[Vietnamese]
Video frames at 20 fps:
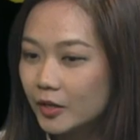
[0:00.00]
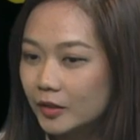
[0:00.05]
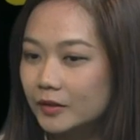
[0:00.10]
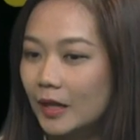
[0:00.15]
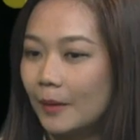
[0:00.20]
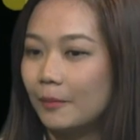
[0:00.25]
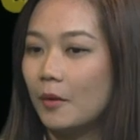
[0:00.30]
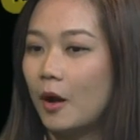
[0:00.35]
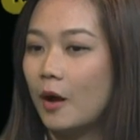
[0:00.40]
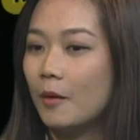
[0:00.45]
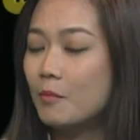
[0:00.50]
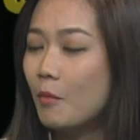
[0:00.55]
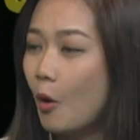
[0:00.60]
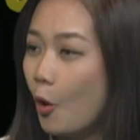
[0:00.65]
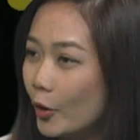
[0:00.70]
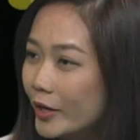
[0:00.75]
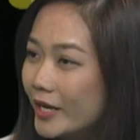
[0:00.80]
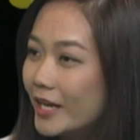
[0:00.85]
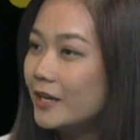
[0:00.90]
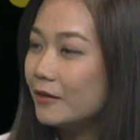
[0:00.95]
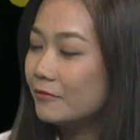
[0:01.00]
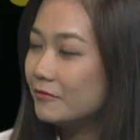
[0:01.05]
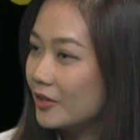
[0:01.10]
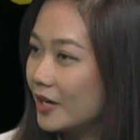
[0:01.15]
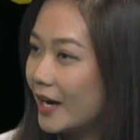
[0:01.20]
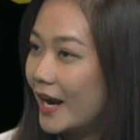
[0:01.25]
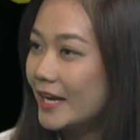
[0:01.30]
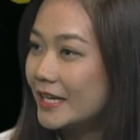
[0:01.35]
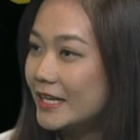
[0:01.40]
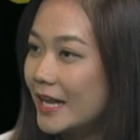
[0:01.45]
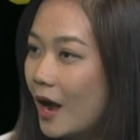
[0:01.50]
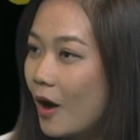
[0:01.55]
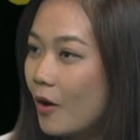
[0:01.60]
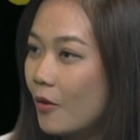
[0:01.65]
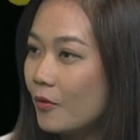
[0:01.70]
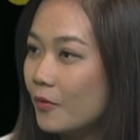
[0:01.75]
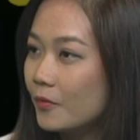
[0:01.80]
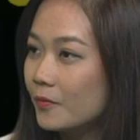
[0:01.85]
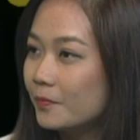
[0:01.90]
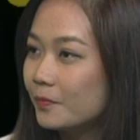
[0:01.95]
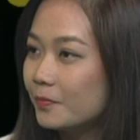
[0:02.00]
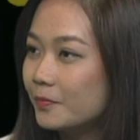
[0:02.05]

tập ở mỗi cái lĩnh vực khác nhau